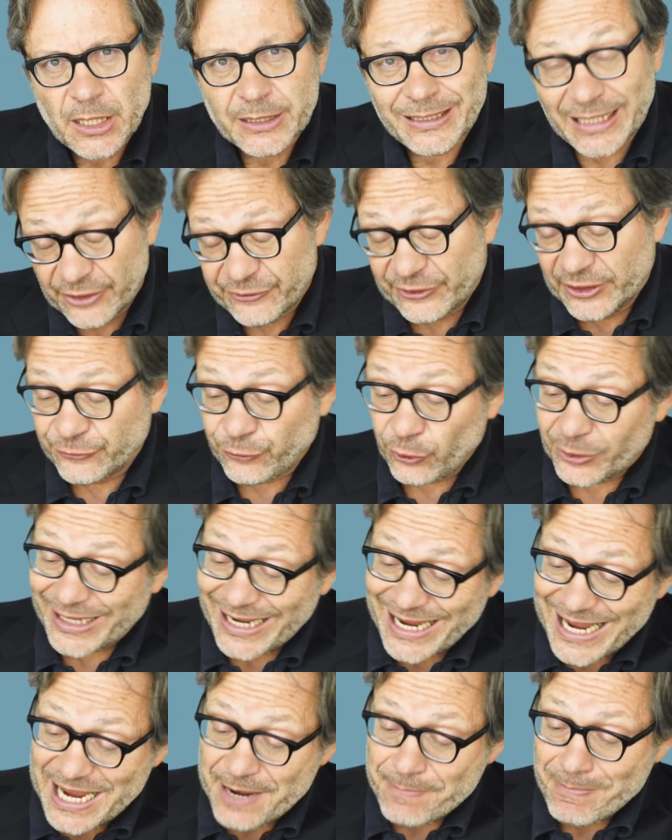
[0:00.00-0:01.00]
nel senso
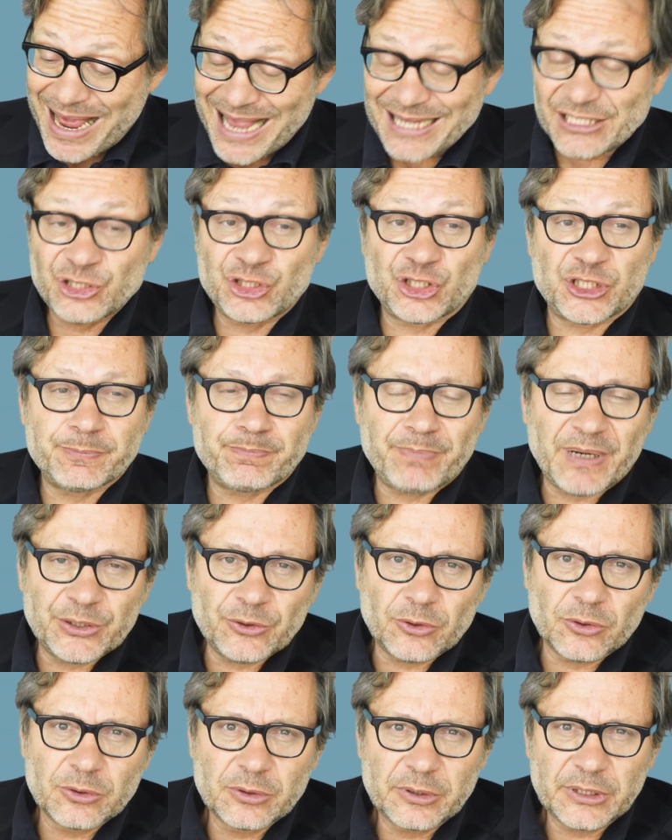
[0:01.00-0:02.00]
che
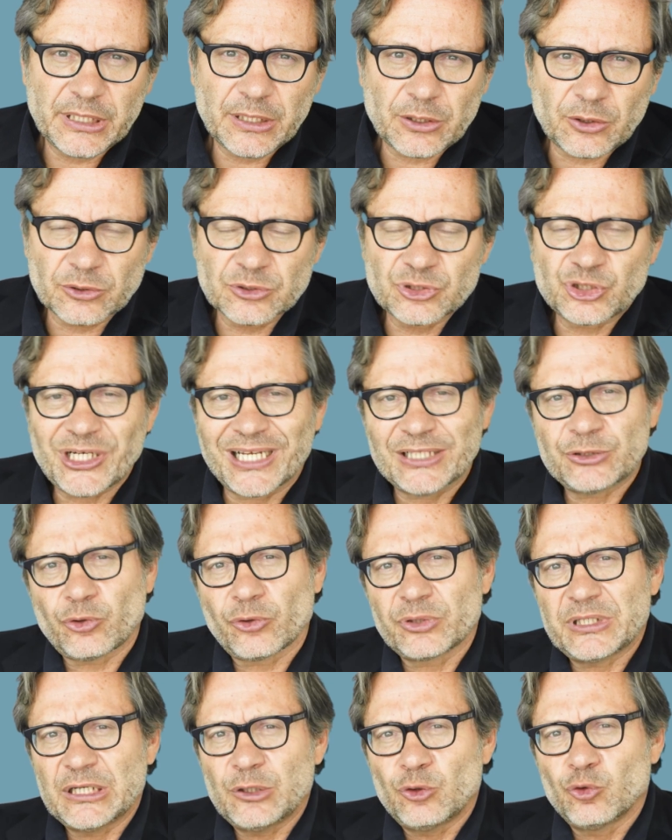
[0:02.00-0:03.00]
emancipano il concetto
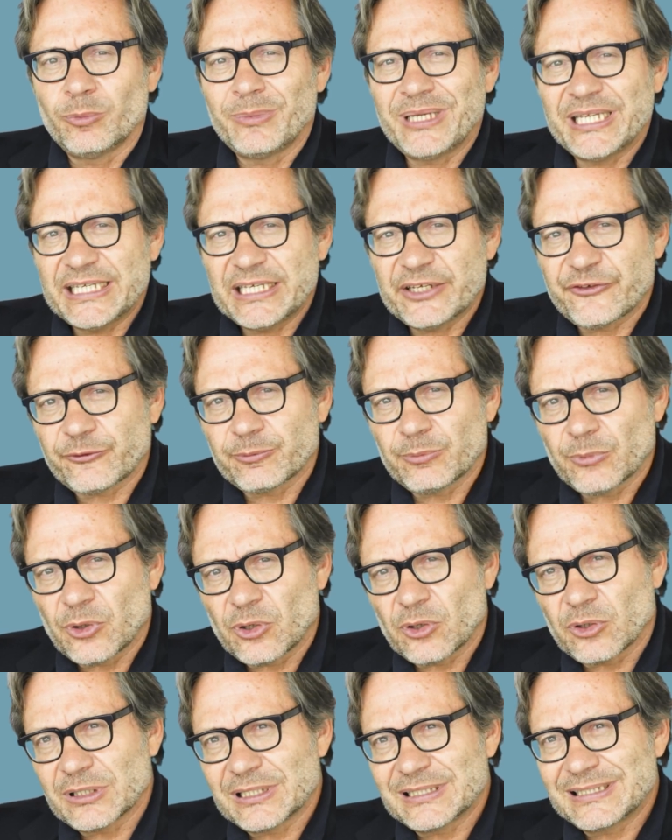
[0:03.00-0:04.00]
di
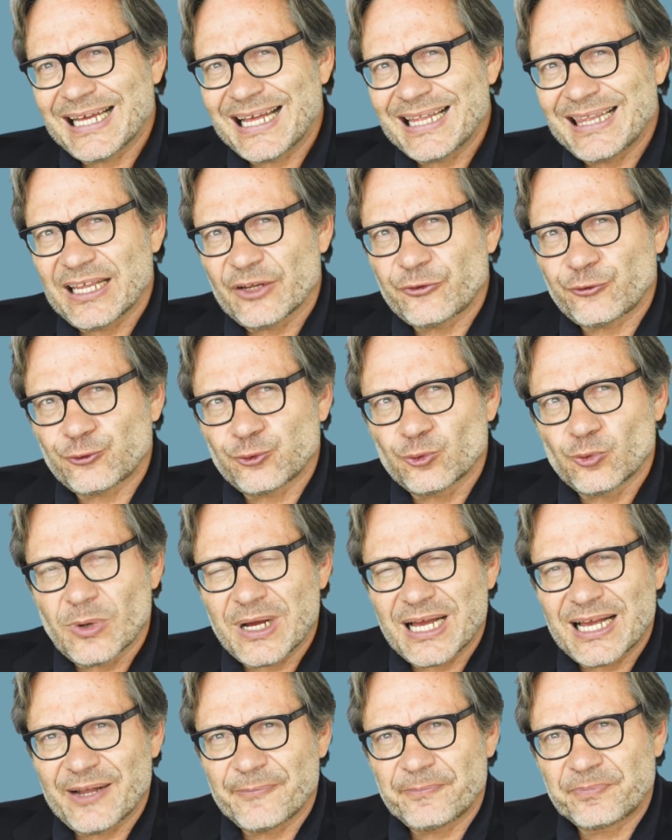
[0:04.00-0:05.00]
illuminismo dalla
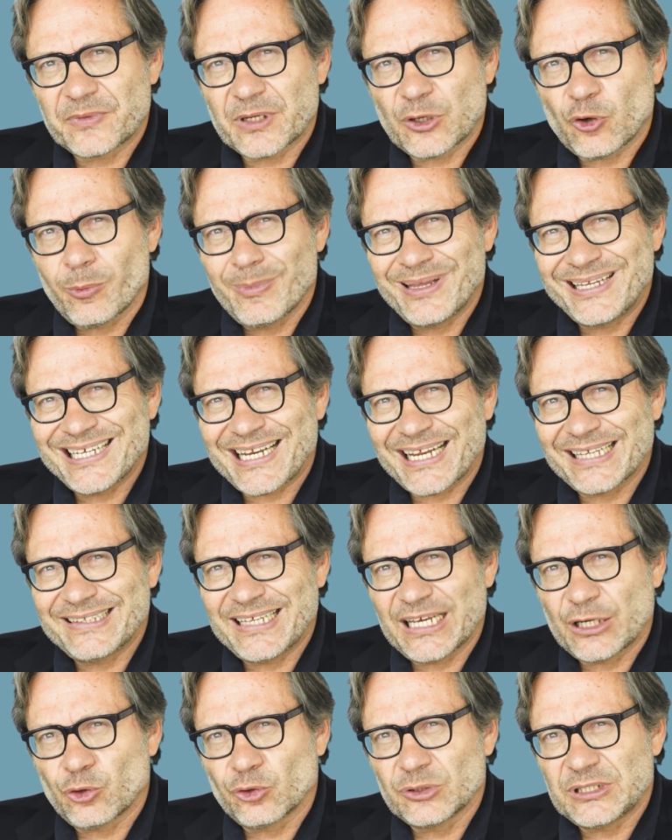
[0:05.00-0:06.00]
sua, come dire,
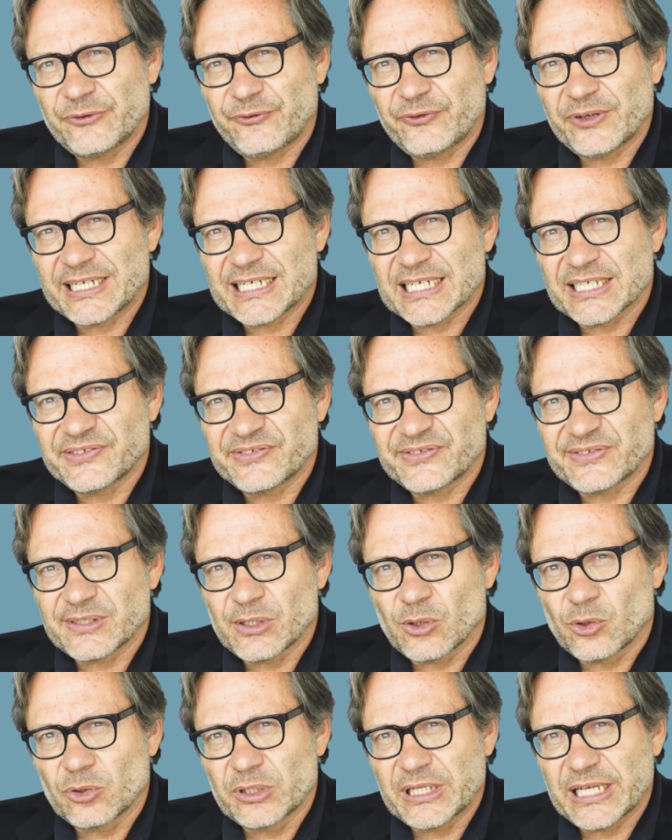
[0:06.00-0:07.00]

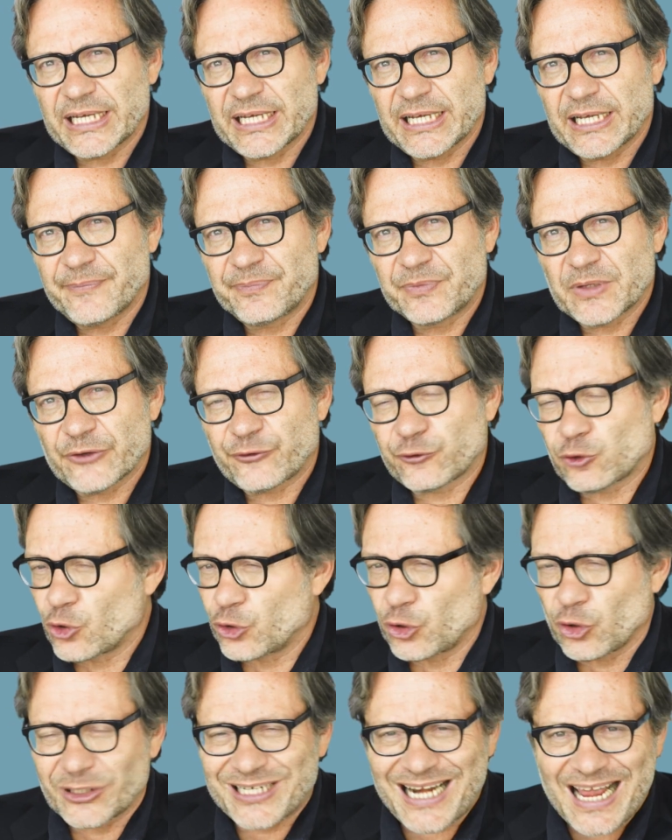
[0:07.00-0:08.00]
decodificazione
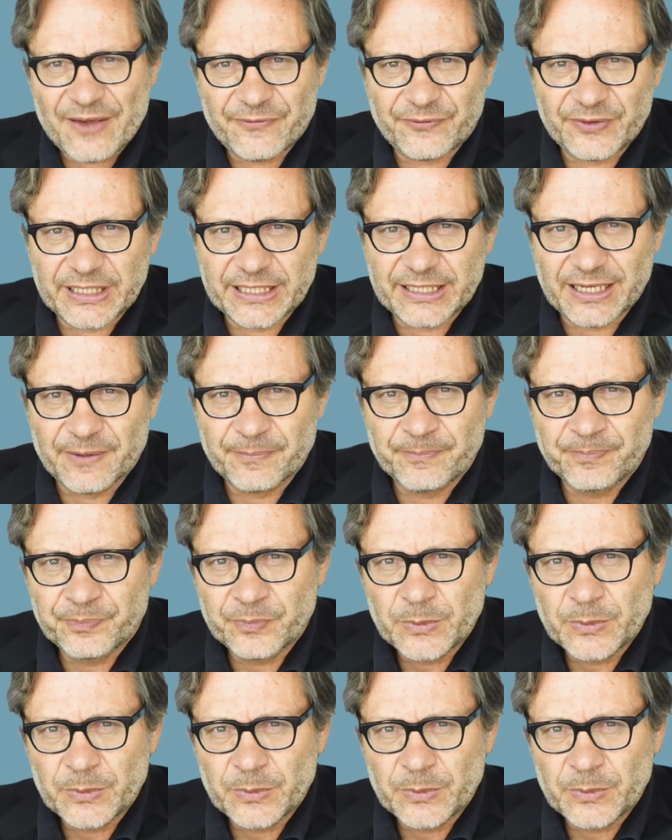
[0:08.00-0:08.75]
storiografica.